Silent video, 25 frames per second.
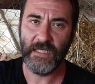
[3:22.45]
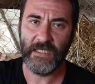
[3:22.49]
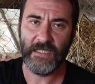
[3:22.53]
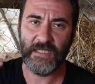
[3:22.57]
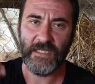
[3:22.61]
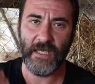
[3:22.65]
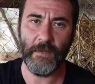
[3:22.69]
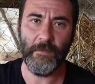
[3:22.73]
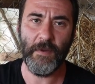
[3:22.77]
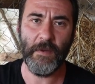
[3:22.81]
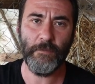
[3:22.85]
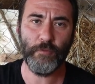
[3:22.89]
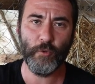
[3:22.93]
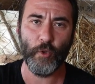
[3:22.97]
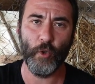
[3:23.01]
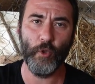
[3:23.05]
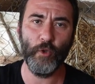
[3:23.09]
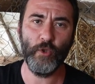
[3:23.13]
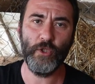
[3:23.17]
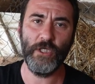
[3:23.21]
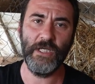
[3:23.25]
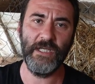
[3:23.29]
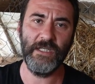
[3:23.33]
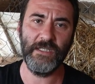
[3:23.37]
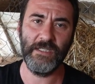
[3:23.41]
Sebep
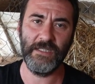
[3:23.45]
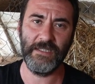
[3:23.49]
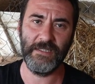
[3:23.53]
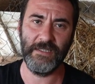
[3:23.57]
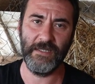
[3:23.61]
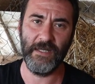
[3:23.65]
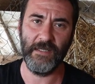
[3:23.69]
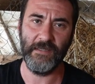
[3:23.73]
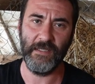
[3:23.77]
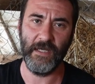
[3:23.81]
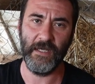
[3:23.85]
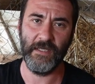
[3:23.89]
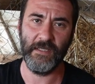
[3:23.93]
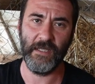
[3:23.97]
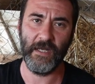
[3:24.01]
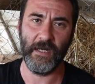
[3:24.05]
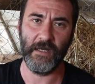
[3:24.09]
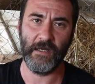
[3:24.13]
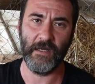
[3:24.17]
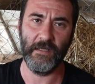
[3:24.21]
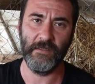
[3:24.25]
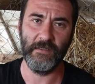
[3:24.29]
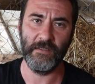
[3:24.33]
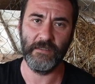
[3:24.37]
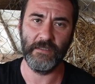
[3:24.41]
sonuç ilişkisine
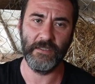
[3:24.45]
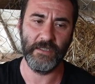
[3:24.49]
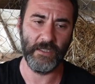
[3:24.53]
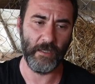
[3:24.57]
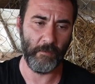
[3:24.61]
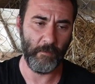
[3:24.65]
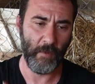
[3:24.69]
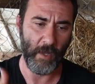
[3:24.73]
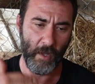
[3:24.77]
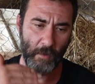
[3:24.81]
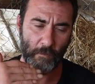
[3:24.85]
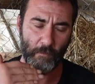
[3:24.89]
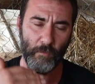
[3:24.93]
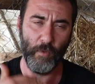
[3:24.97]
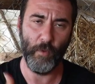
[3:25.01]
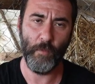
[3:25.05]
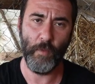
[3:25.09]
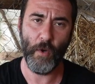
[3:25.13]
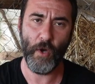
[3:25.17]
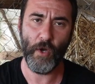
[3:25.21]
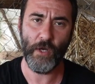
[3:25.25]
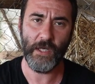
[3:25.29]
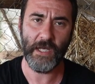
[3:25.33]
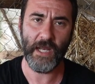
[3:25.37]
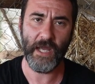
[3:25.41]
dayanarak anlatacağım. Bu
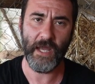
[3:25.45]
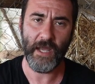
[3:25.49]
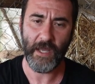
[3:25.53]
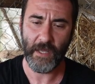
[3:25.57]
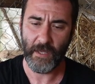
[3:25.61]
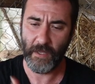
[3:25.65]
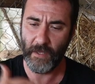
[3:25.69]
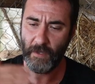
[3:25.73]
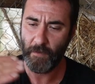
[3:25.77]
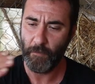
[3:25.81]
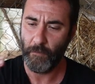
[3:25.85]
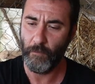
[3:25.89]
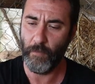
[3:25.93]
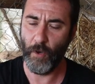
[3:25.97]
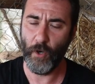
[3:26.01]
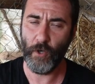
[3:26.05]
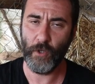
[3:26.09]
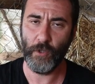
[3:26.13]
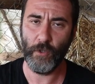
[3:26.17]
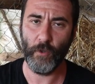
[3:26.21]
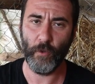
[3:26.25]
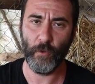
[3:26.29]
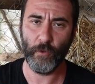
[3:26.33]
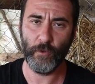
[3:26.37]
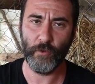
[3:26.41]
böyle,
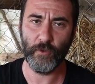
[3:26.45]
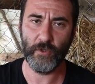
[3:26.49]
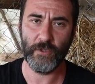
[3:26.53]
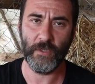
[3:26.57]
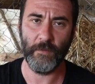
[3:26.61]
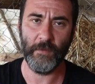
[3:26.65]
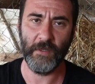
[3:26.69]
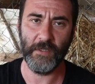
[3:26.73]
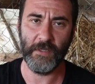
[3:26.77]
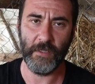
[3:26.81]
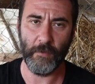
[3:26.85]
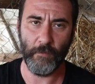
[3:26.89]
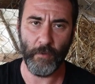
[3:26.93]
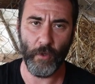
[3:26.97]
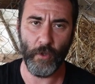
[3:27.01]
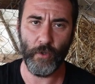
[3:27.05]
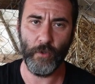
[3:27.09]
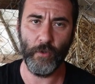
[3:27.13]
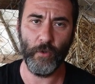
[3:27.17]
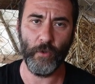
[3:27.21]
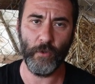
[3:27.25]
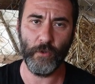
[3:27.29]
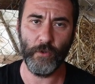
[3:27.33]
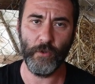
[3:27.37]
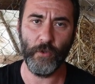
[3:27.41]
böyle olduğu zaman da
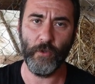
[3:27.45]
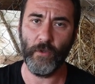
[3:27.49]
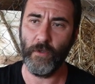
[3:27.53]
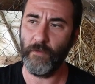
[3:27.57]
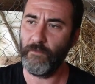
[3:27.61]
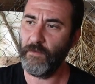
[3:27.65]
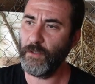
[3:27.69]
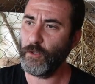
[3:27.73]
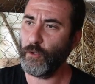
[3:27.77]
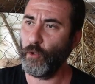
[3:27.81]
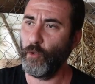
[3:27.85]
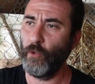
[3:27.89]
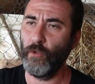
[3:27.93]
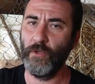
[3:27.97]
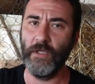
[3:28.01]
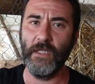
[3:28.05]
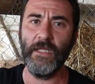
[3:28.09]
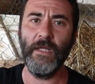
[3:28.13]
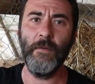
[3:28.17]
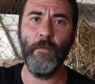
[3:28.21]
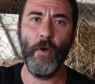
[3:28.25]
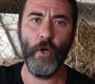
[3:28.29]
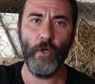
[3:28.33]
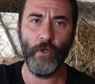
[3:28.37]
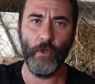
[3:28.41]
böyle oluyor ve sonunda
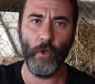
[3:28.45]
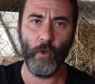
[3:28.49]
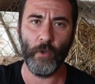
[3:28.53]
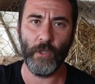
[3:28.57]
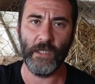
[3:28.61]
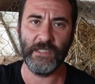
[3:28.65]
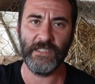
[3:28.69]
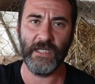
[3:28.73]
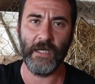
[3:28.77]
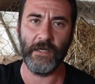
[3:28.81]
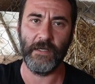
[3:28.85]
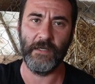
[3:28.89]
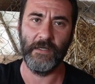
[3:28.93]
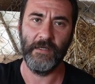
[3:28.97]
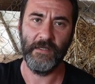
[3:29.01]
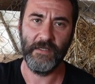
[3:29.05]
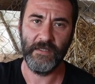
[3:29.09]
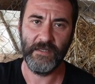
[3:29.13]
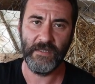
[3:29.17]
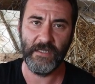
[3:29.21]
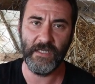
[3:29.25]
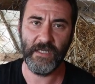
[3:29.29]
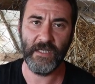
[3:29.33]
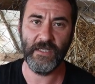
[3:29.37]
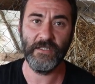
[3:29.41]
da böyle olacak
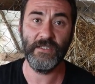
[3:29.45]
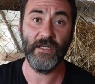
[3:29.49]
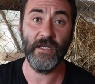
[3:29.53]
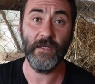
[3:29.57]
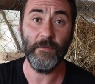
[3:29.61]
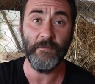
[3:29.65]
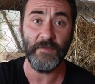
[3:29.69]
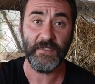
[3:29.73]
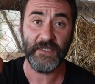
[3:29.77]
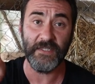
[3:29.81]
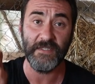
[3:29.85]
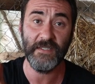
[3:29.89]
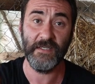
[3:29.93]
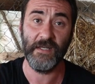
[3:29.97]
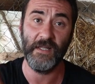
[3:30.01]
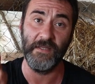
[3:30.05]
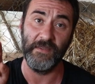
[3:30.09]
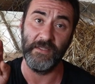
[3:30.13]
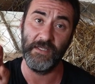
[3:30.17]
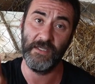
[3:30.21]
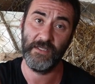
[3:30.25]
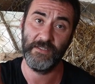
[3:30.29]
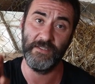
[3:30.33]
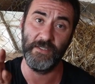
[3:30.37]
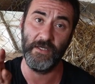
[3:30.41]
Diyeceğim sizin
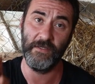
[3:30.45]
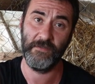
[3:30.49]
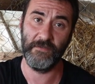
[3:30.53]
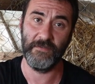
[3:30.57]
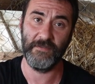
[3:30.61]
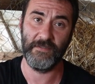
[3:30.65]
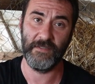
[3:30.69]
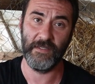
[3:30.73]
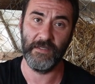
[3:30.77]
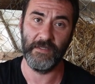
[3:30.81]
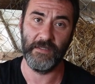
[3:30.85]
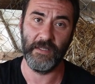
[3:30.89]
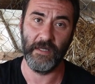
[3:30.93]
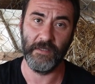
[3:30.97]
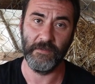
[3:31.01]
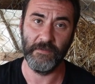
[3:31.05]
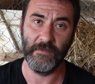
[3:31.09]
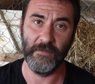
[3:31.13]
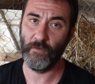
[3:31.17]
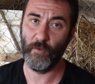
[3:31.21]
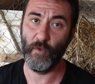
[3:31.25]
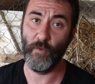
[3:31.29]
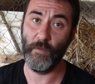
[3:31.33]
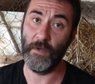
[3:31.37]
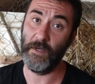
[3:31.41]
anlayacağınız dilden.
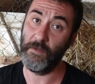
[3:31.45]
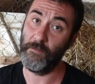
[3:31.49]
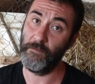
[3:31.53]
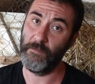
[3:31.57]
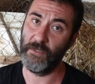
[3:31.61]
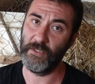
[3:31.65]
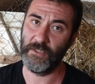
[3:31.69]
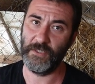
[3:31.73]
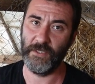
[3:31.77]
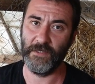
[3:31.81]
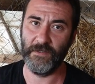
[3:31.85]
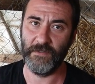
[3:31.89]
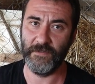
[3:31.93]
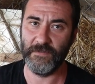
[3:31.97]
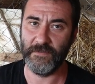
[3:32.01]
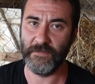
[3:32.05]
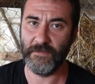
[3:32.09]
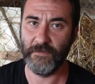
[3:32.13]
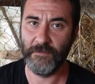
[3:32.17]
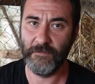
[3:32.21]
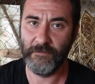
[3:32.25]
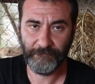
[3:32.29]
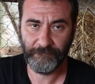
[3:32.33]
Umarım başarırız.